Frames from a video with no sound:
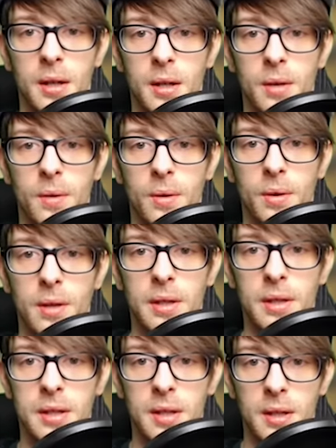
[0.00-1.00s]

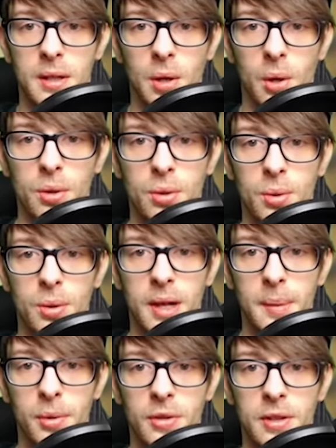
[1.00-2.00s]
Und der Otto, der
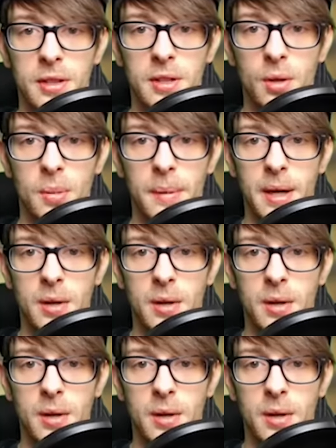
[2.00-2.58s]
muss sich noch mehr...